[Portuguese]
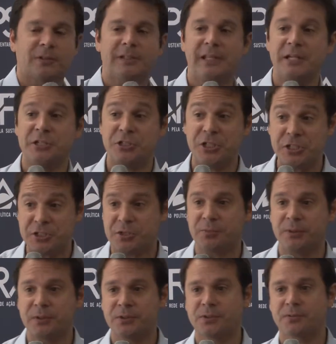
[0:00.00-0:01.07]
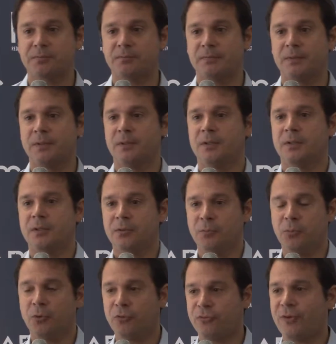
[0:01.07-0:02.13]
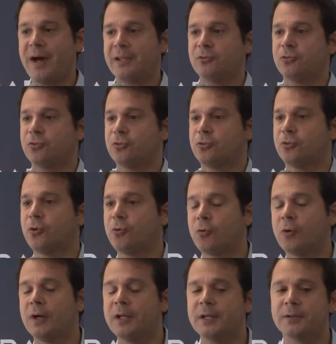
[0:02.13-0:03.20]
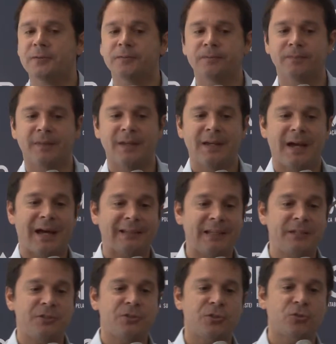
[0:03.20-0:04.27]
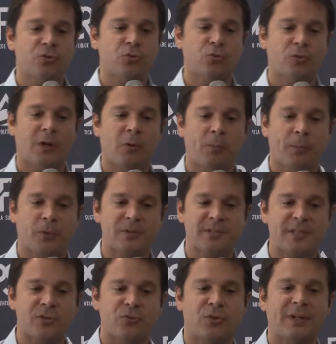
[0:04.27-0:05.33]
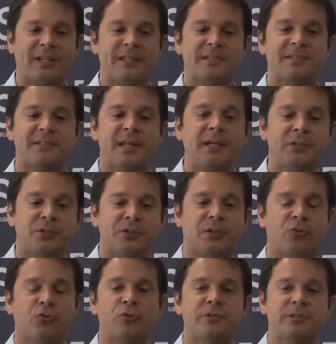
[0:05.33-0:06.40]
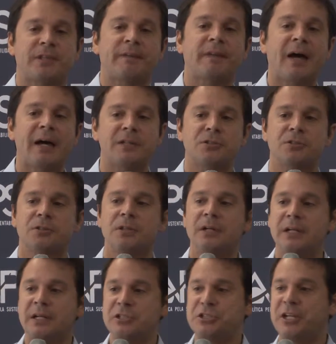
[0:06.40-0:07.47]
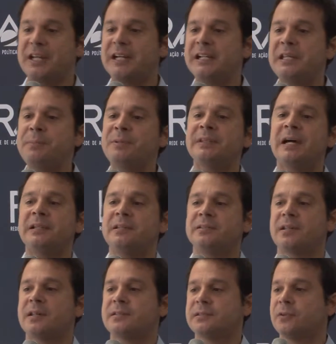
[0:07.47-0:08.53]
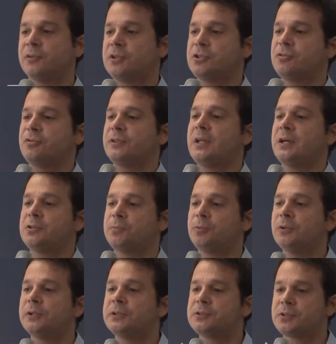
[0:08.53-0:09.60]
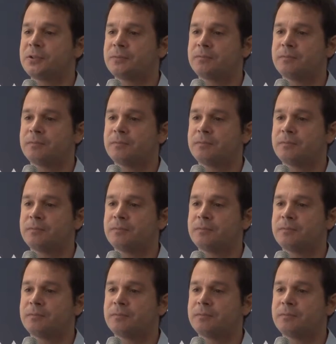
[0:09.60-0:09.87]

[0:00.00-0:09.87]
legítimas por fatos que ocorreram, além disso há um processo crescente na sociedade de criminalização da atividade política,